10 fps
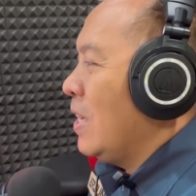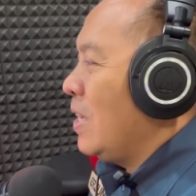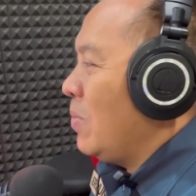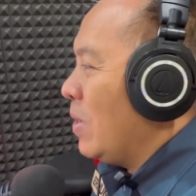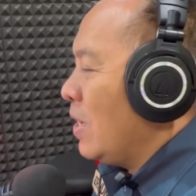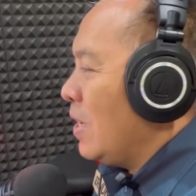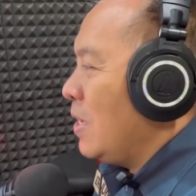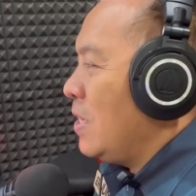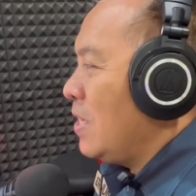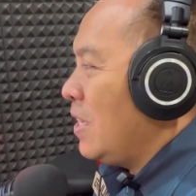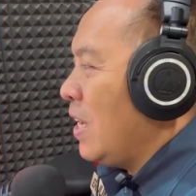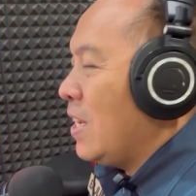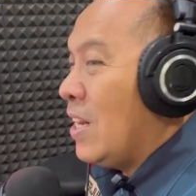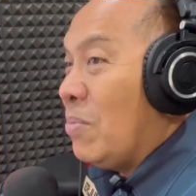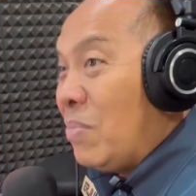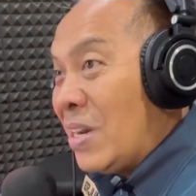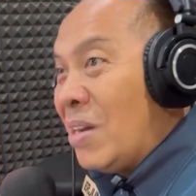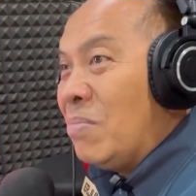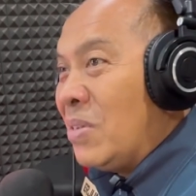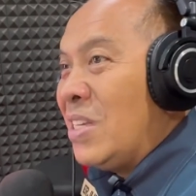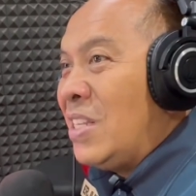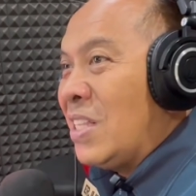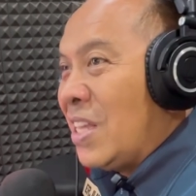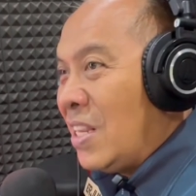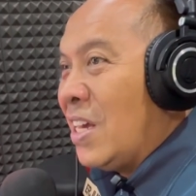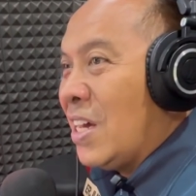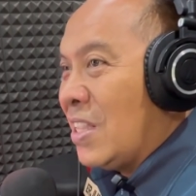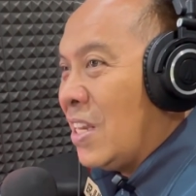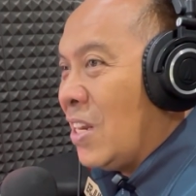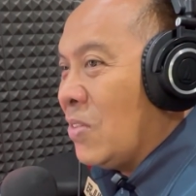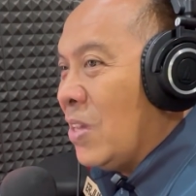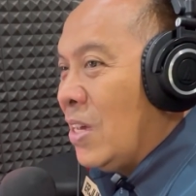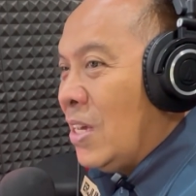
di mana di sini adalah peran penyidik TNI Angkatan Laut.